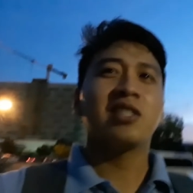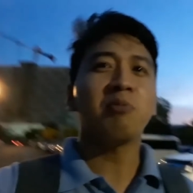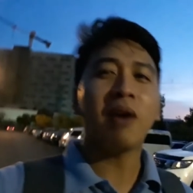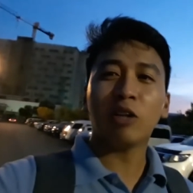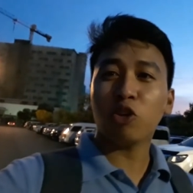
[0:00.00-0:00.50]
Sa
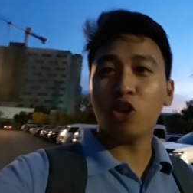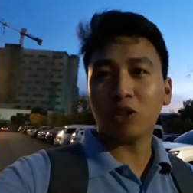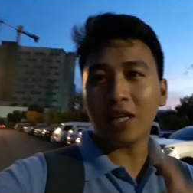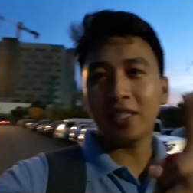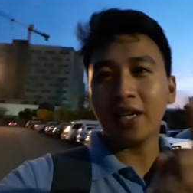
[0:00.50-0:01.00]
mga
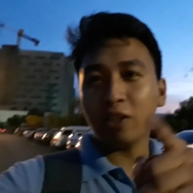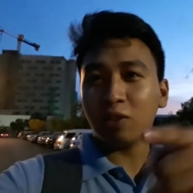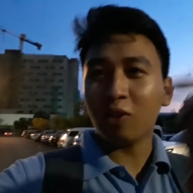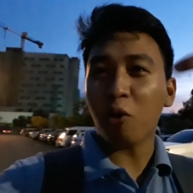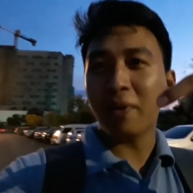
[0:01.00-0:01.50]
Toyota dyan,
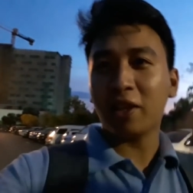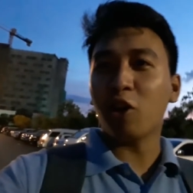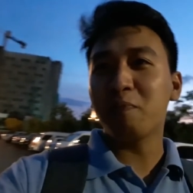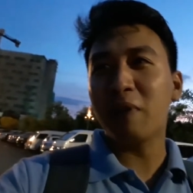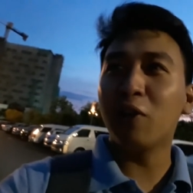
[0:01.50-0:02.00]
comment
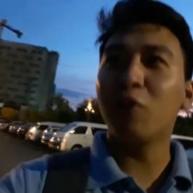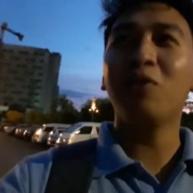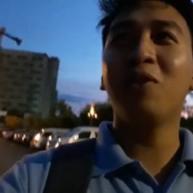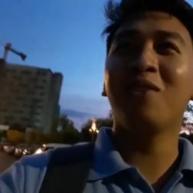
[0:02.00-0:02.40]
down below.